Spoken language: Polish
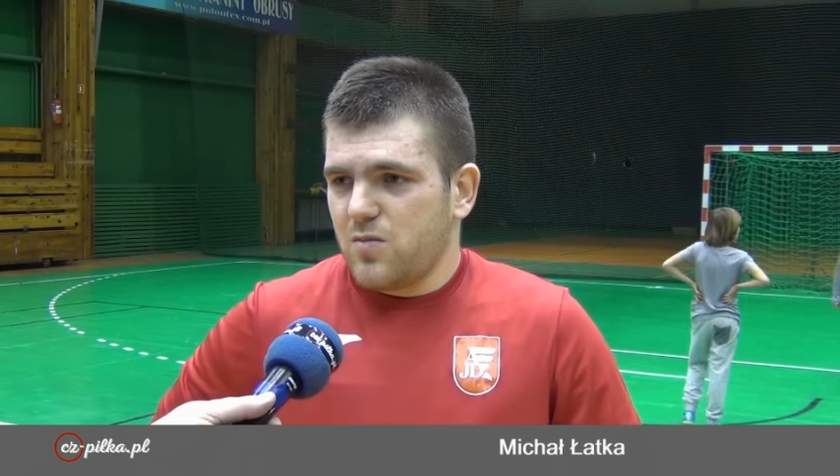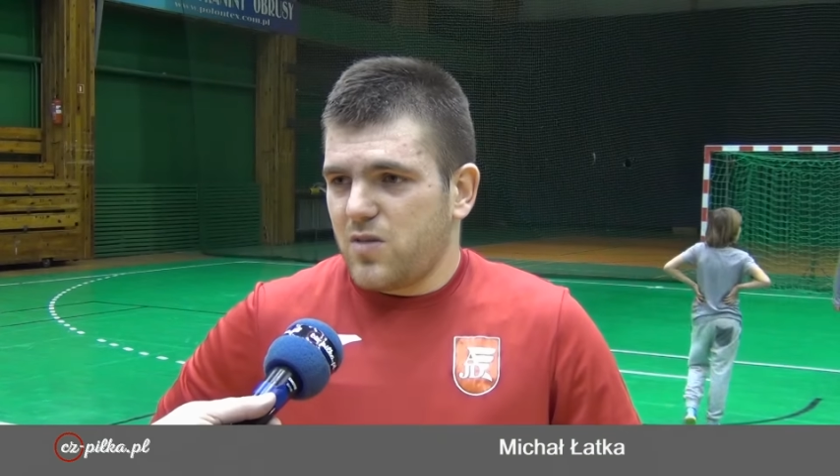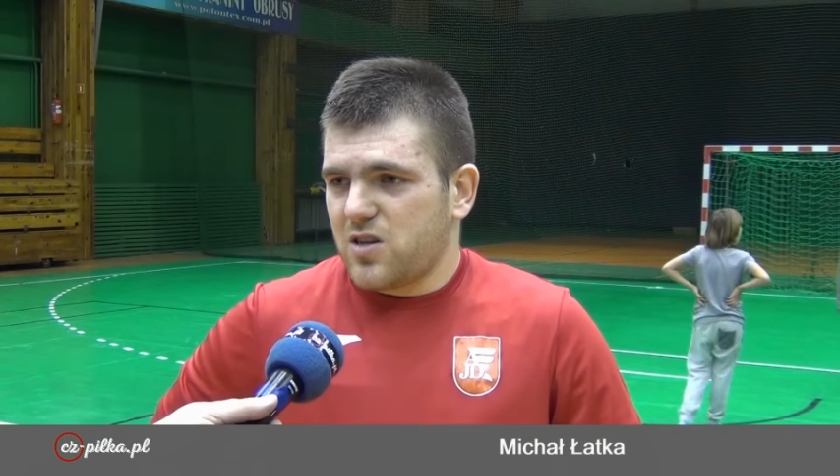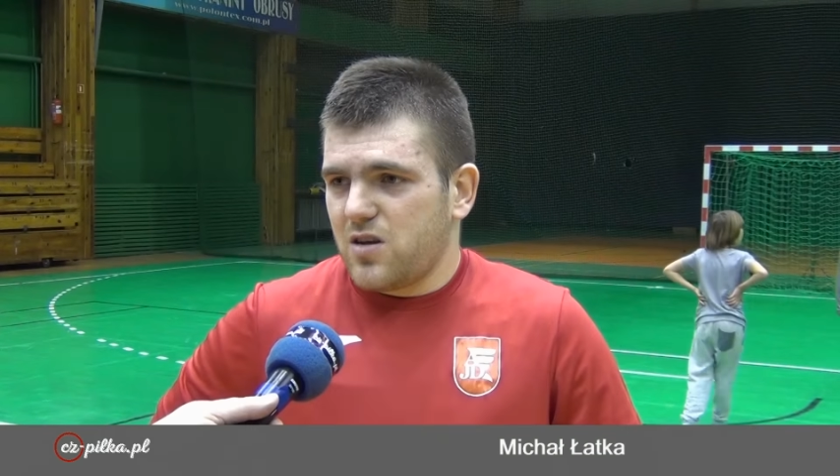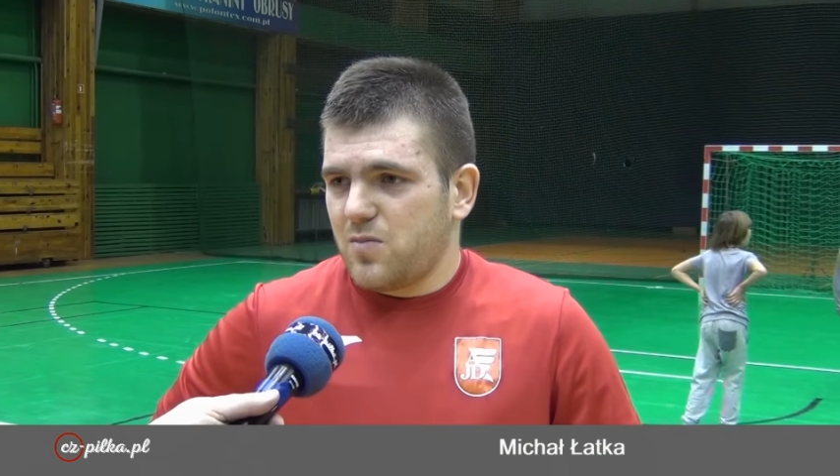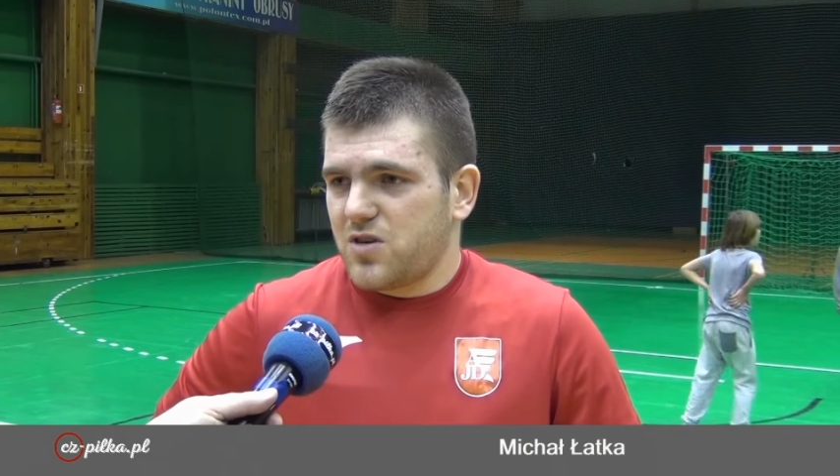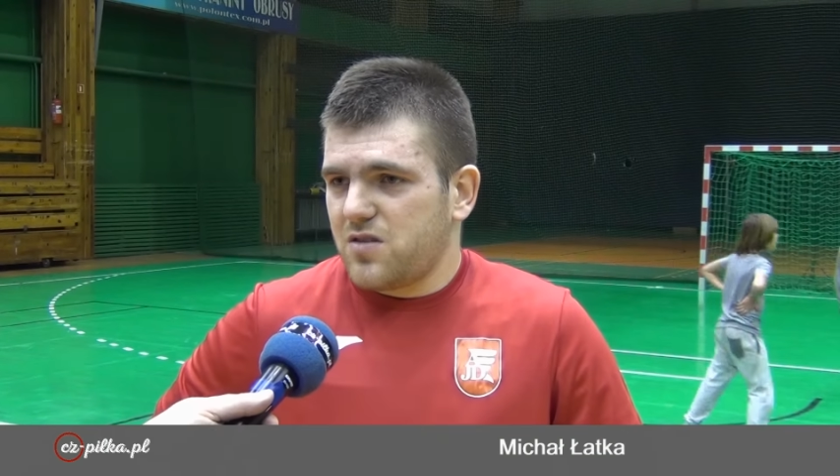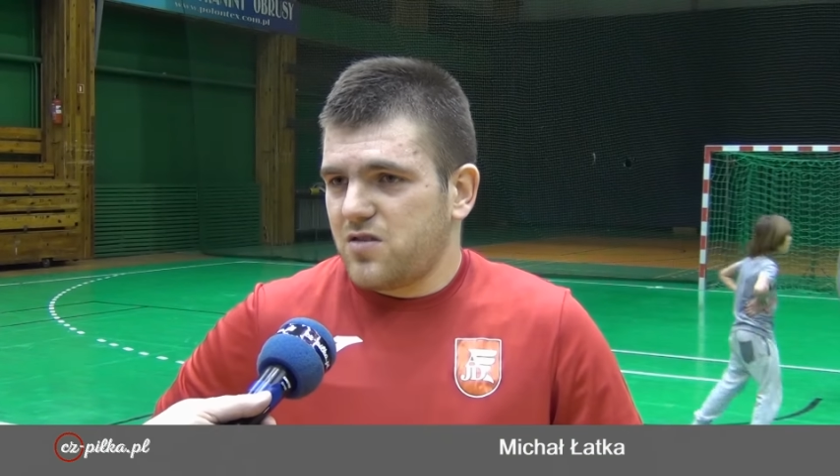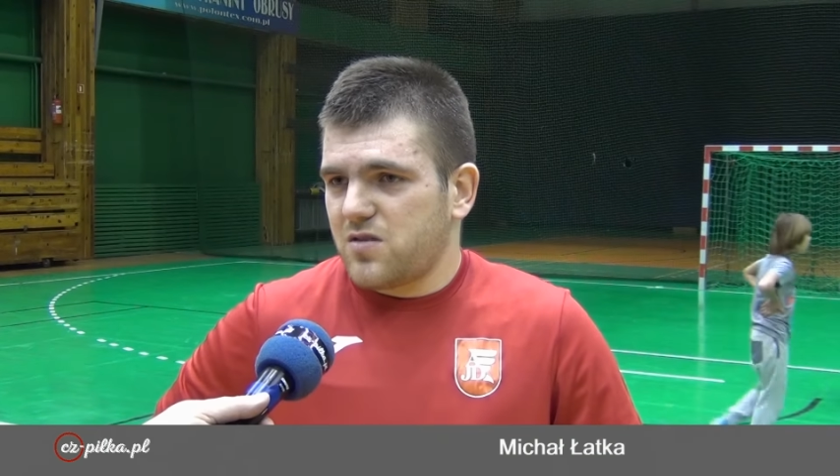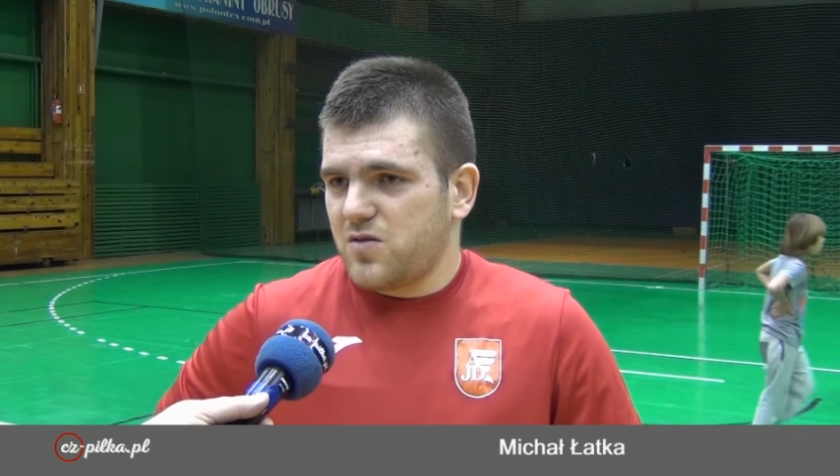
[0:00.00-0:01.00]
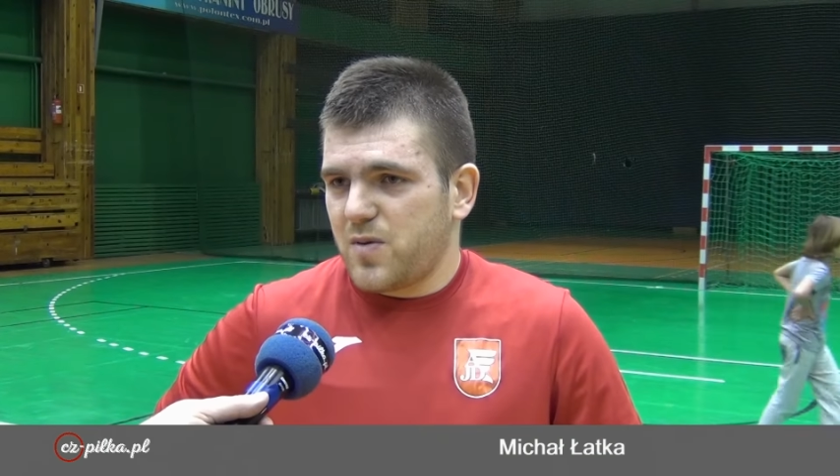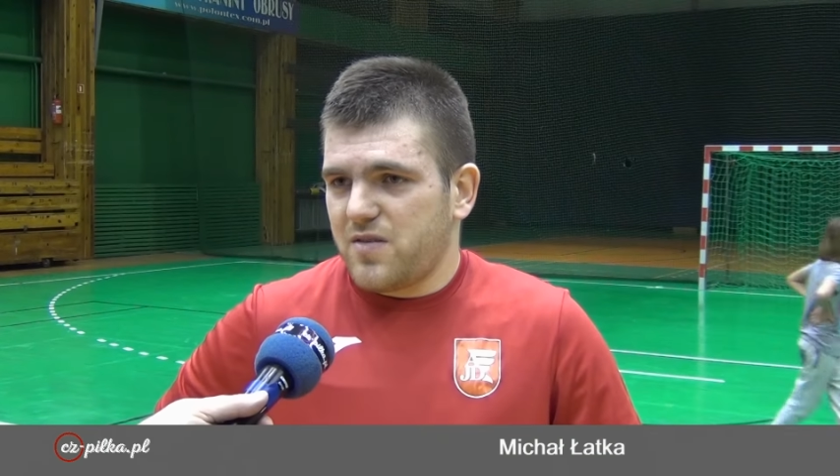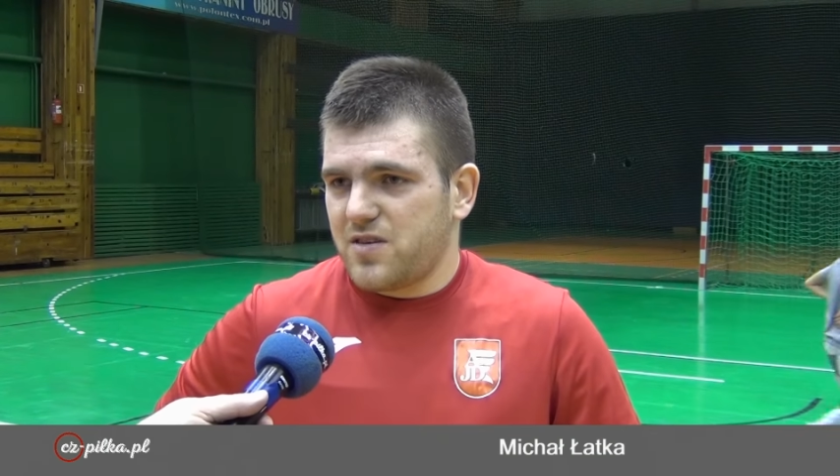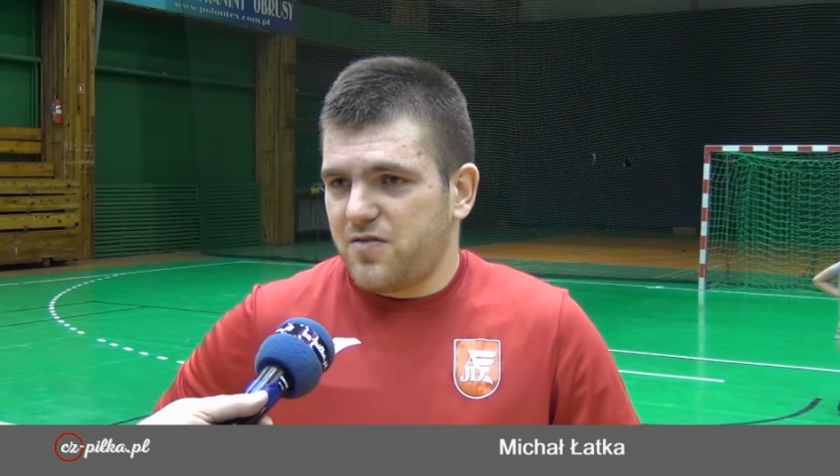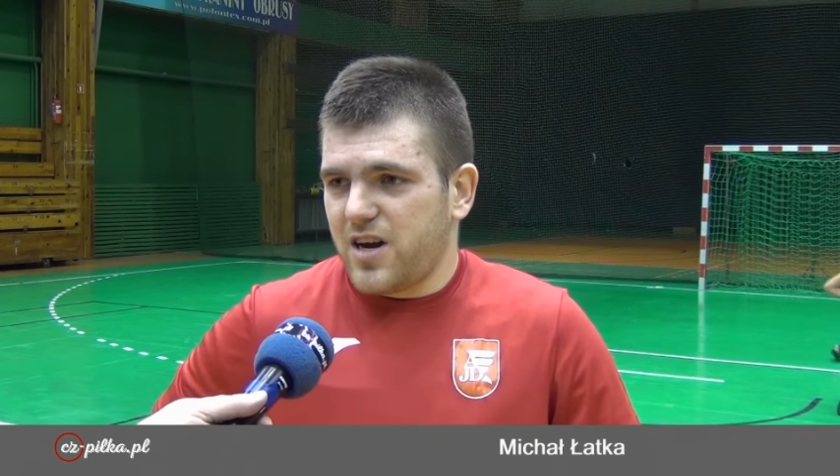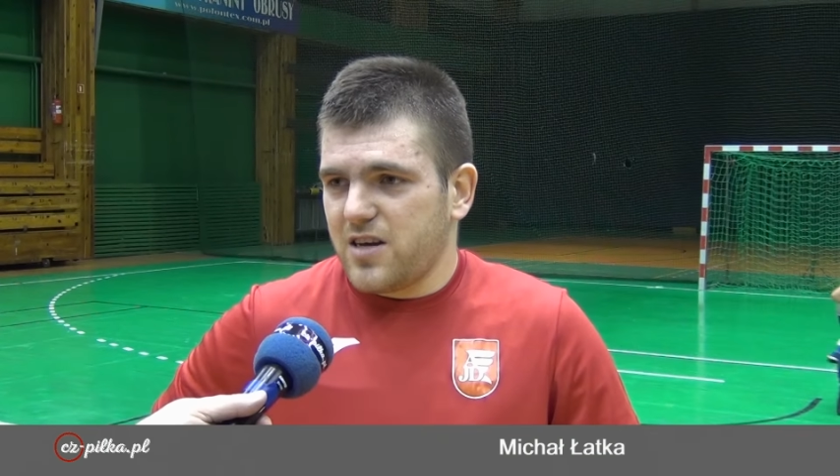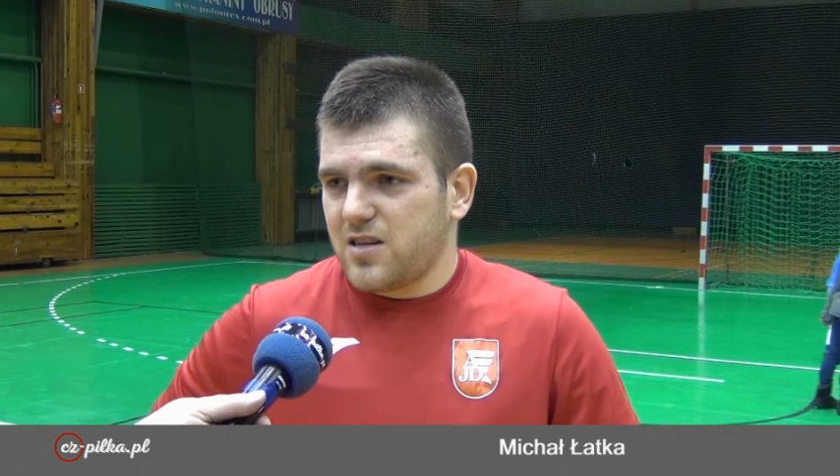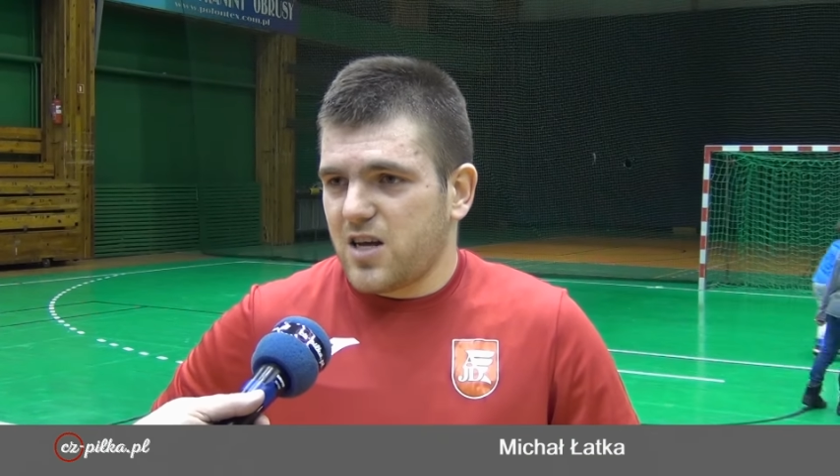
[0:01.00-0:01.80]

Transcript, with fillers: Ma to nam przede wszystkim sprawiać frajdę,